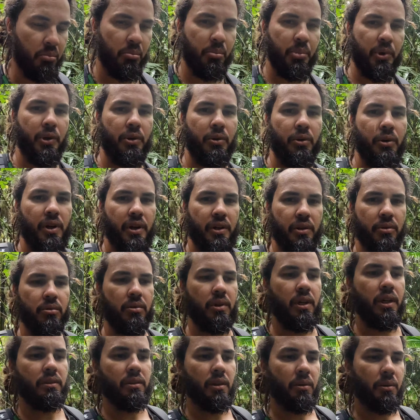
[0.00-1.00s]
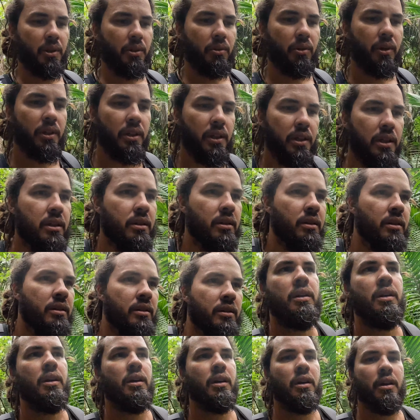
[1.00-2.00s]
pero hay un gasebito allí
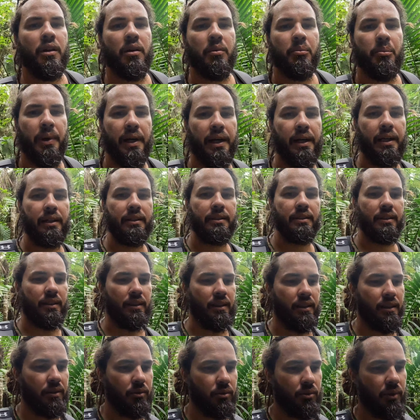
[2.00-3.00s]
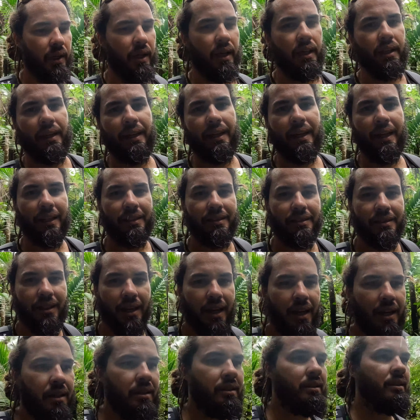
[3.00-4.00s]
para que se den una
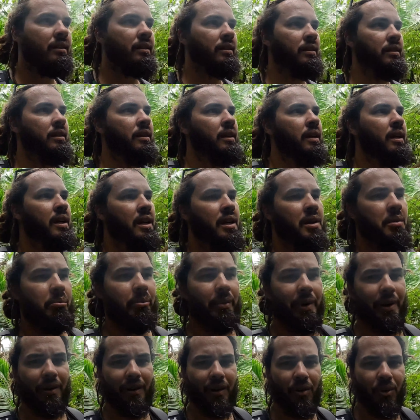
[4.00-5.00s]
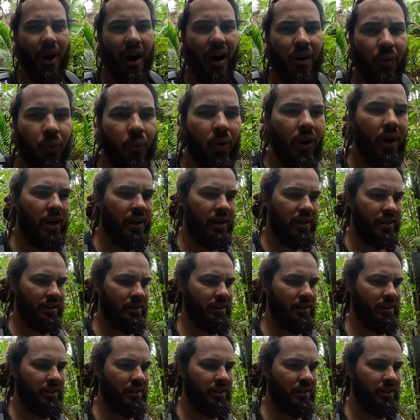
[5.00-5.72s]
descansada, beban agua,